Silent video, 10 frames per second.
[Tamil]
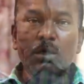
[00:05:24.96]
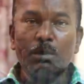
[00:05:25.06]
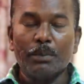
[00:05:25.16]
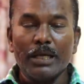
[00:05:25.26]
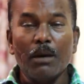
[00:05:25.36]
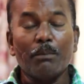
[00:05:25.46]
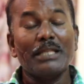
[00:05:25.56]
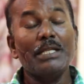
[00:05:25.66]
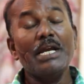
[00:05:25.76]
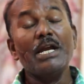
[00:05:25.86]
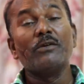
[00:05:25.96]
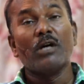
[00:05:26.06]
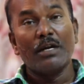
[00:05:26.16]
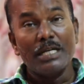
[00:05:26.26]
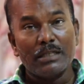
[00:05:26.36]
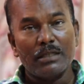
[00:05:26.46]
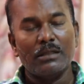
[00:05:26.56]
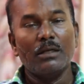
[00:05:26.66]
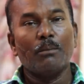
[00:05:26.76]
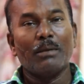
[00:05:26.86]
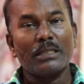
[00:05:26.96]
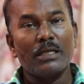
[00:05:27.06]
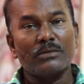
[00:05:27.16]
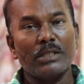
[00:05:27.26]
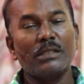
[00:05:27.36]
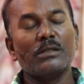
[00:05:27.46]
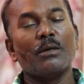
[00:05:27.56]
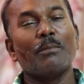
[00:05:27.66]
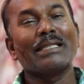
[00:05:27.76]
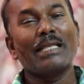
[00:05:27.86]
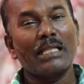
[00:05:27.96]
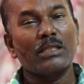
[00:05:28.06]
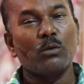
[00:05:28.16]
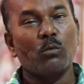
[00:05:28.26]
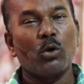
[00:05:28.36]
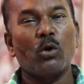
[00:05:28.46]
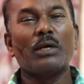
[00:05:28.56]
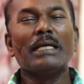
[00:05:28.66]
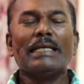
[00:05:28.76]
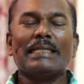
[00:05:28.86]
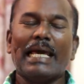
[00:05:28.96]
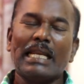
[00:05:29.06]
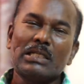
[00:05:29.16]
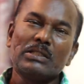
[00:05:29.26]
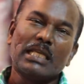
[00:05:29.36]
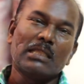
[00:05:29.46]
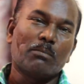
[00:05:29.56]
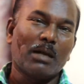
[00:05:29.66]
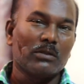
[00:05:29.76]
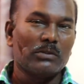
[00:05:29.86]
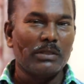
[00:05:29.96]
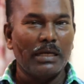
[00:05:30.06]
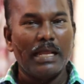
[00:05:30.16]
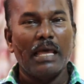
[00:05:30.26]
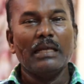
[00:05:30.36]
இப்படியா பதினேழு ஆண்டுகள் மந்திரம் செஞ்ச இந்த மந்திரத்தின் மூலம் எனக்கும் எந்த பலனும் இல்லை